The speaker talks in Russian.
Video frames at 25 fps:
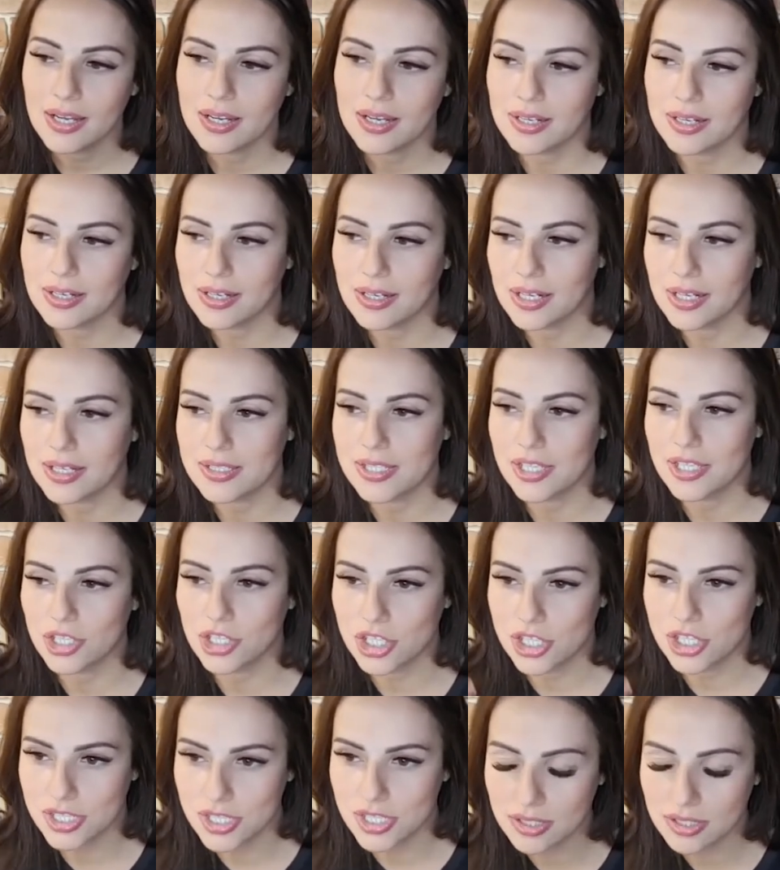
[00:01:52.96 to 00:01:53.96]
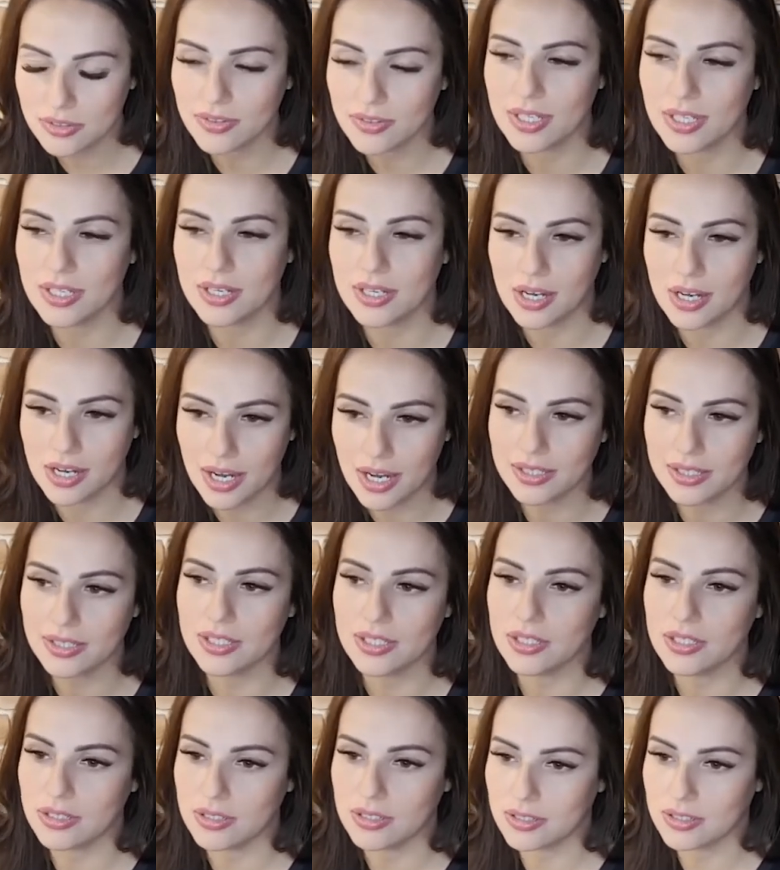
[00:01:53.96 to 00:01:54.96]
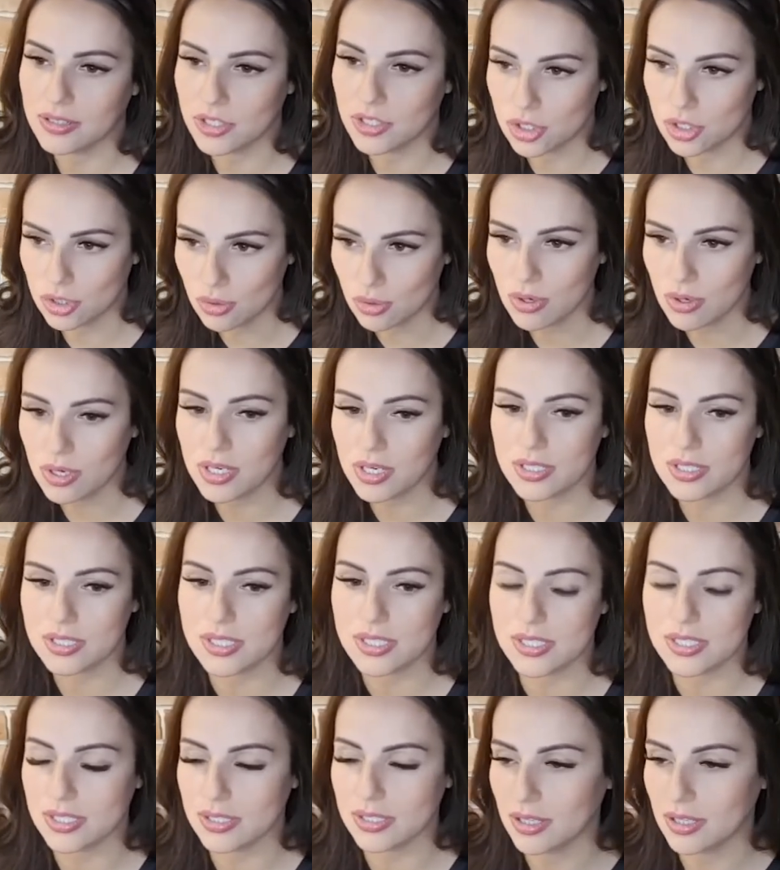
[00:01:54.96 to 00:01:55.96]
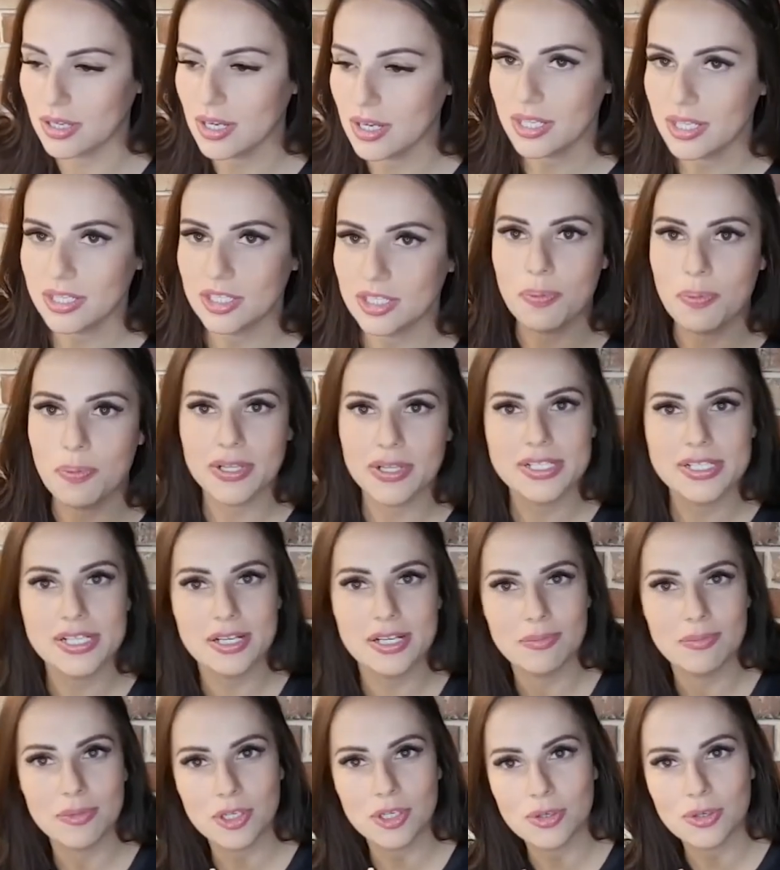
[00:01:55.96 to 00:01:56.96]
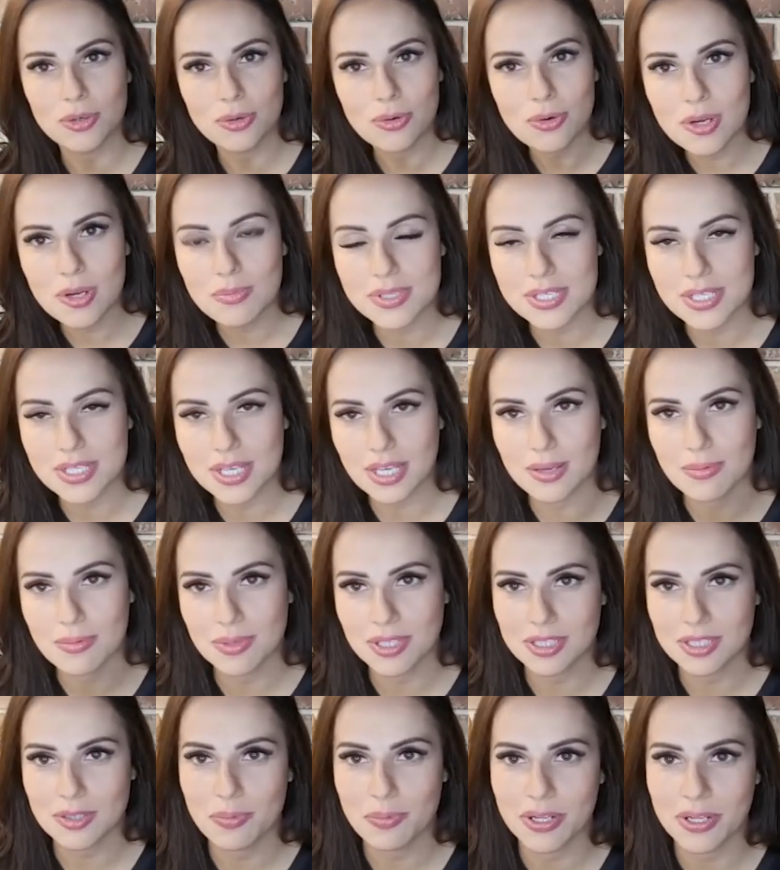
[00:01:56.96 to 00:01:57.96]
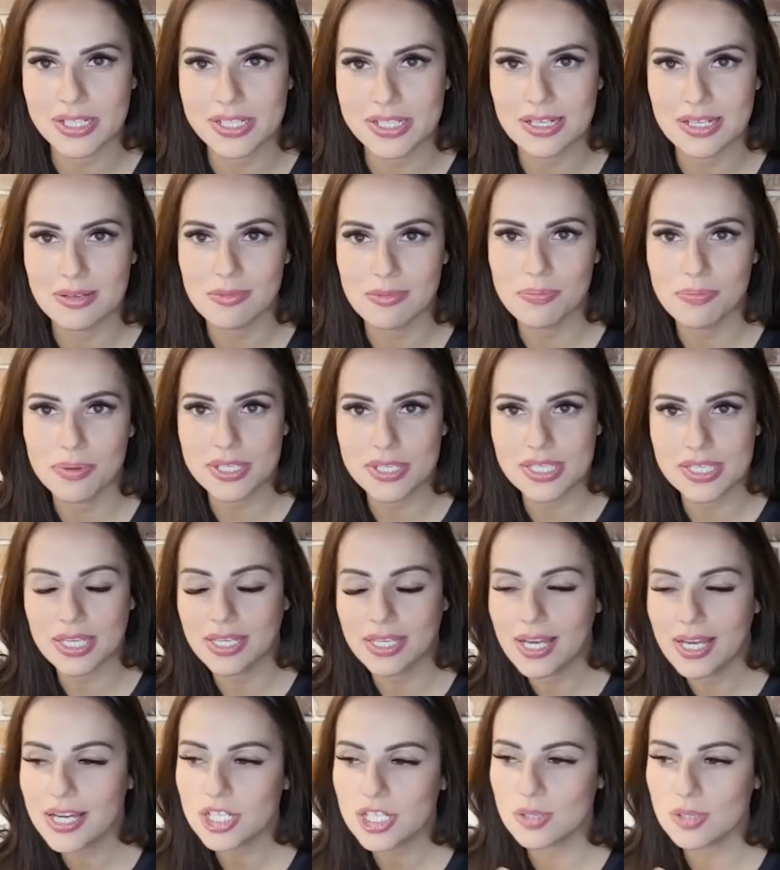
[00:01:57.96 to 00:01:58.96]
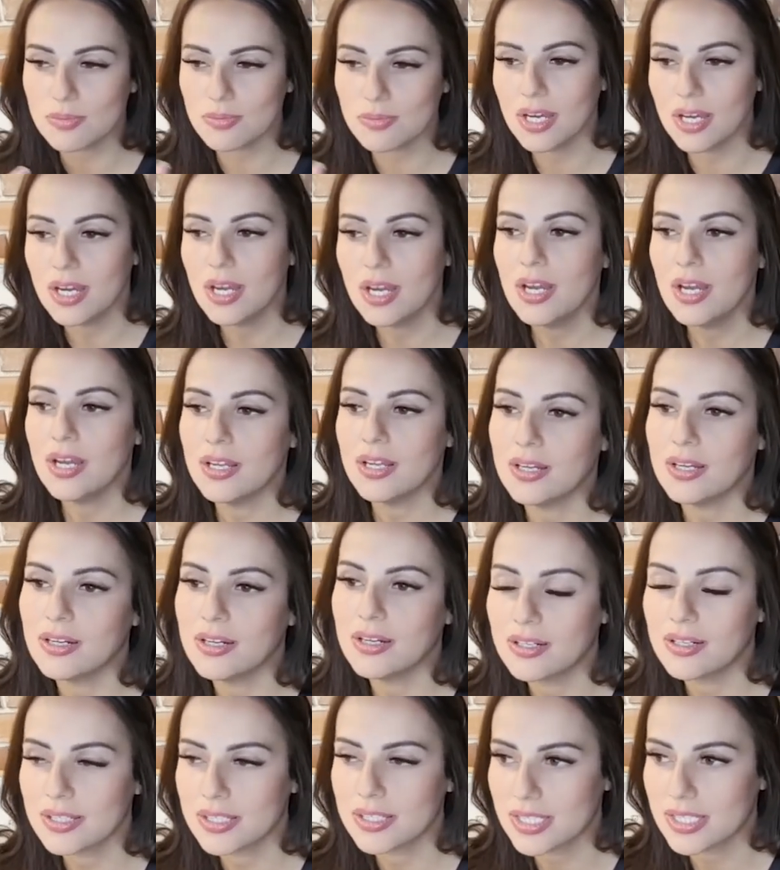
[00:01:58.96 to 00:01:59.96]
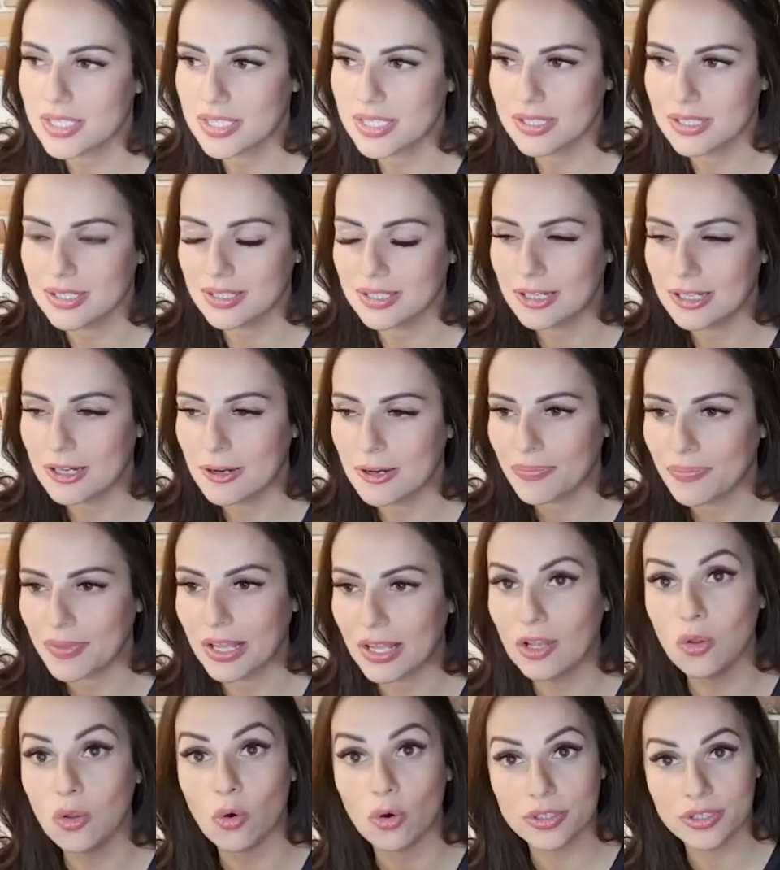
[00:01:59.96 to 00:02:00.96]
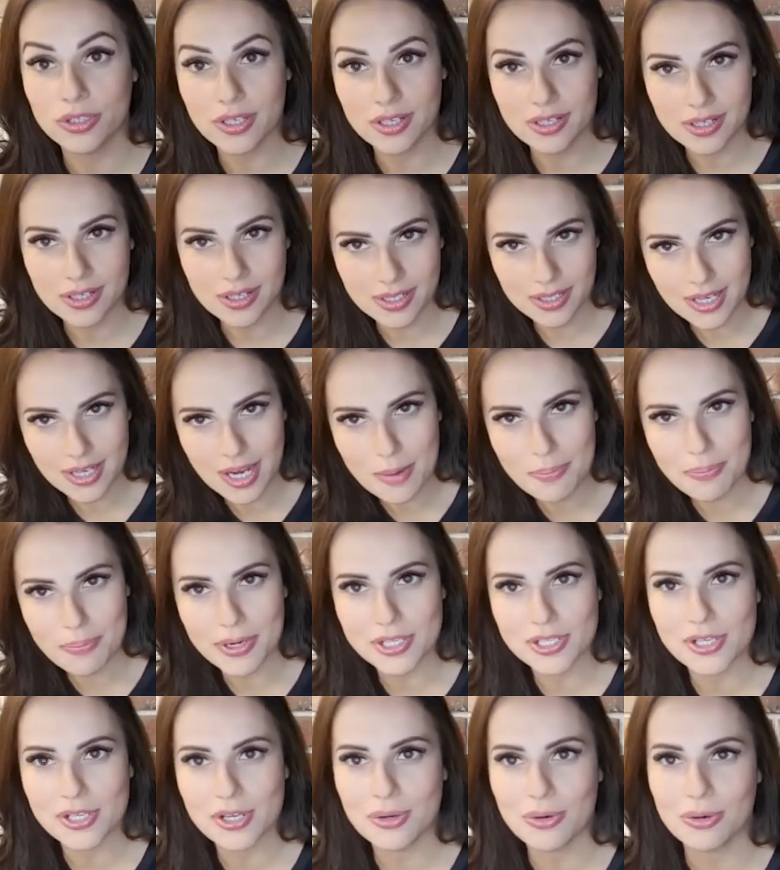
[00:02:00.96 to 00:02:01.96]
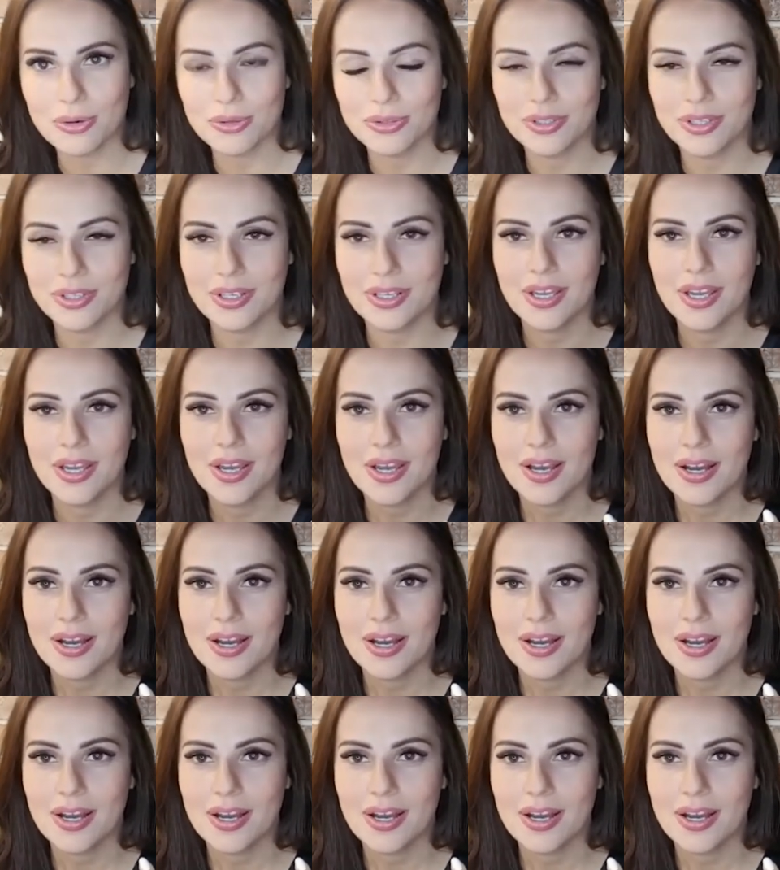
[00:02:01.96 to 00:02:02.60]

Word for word: э, срежиссированная какая-то э, история с дополнительными героями, с какими-то дополнительными персонажами, э, с логикой определенной.